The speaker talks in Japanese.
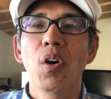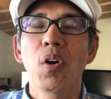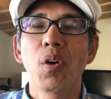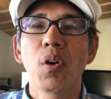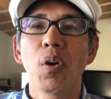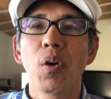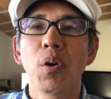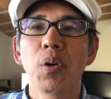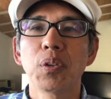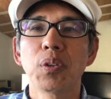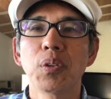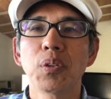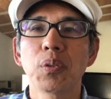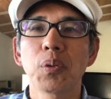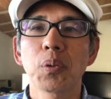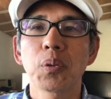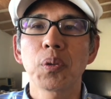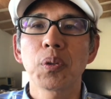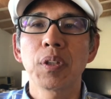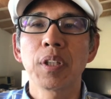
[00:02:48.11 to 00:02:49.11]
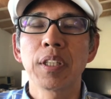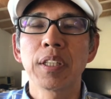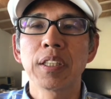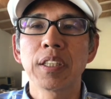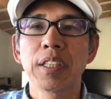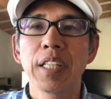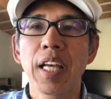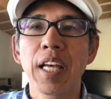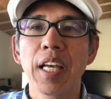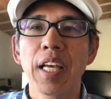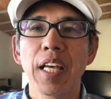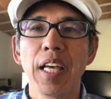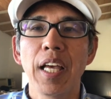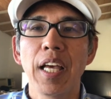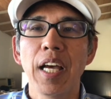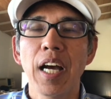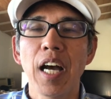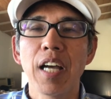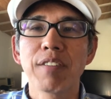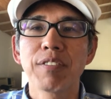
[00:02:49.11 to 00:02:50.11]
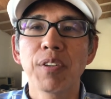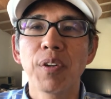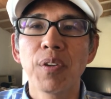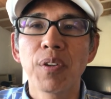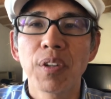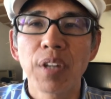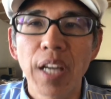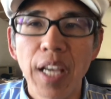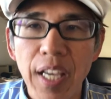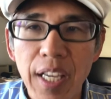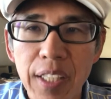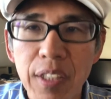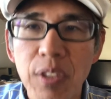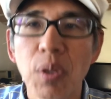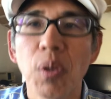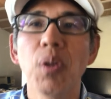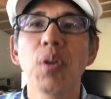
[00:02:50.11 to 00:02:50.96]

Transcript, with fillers: ということでですね iPhone8